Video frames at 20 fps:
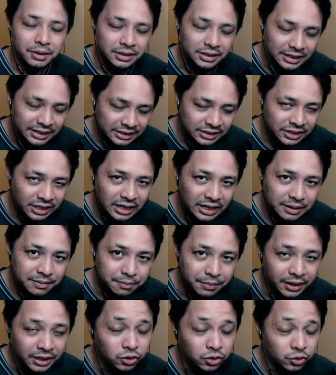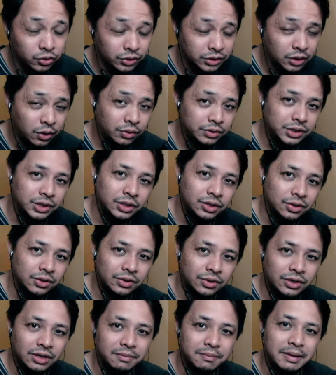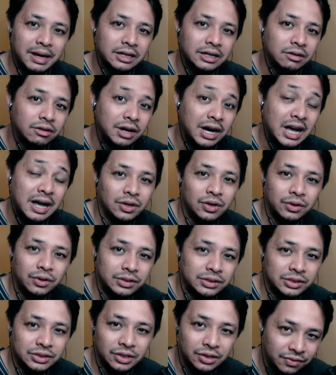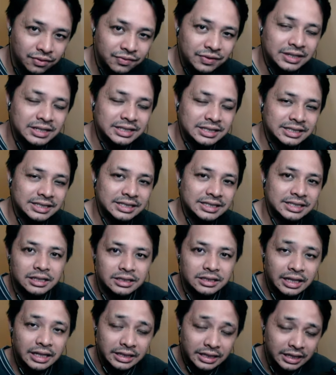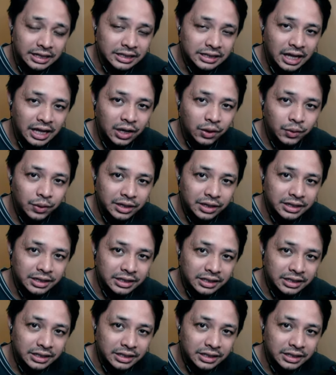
But this time, may introduce ako sa inyo na bagong app or service na tinatawag